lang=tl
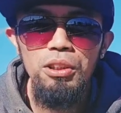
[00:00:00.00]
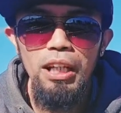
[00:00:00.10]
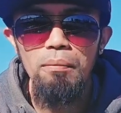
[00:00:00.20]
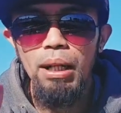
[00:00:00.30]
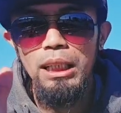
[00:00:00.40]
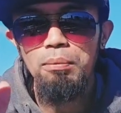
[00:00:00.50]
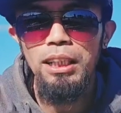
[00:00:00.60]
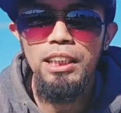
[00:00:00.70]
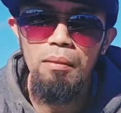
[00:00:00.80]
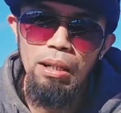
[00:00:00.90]
Siyempre,
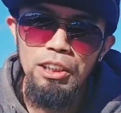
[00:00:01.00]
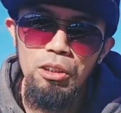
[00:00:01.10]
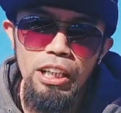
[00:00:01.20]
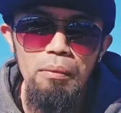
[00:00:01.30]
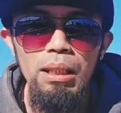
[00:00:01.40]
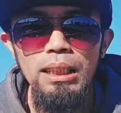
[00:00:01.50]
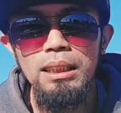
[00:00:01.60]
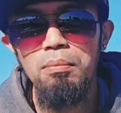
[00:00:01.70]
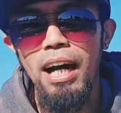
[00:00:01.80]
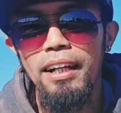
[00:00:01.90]
special mention kay
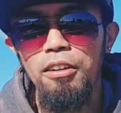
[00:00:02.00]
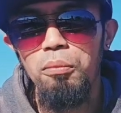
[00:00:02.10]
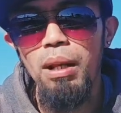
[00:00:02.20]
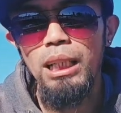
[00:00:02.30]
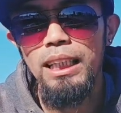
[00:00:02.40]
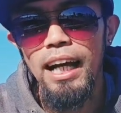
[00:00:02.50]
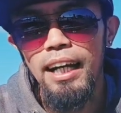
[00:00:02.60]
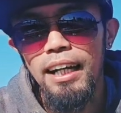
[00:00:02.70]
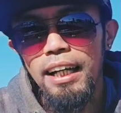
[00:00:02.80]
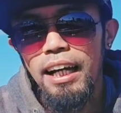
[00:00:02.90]
Mrs. Mahara Noblesa
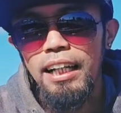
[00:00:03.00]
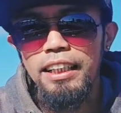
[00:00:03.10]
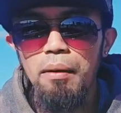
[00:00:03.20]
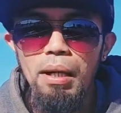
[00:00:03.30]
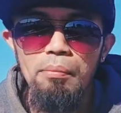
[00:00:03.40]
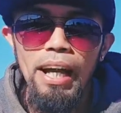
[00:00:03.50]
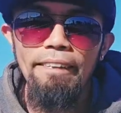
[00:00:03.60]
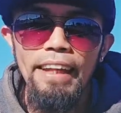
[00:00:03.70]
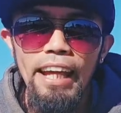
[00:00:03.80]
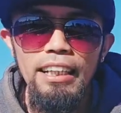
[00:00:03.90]
at kay Baby
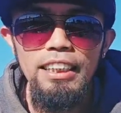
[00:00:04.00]
Andeng.